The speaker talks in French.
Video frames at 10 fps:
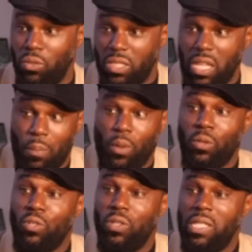C'est
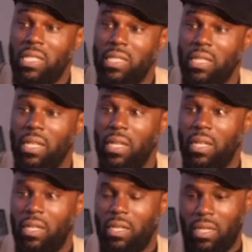important que je le dise.
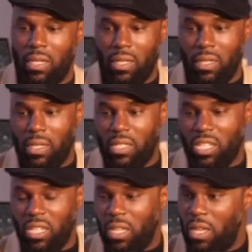Euh,
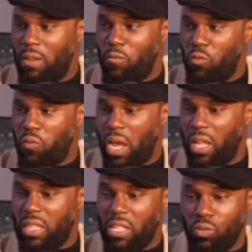j'ai
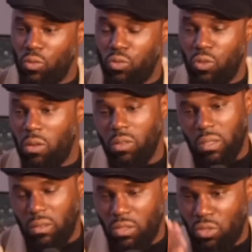ouvert un tas de structures.
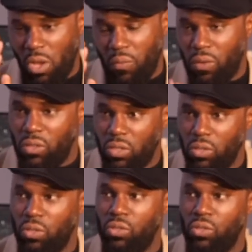Dieu a fait en sorte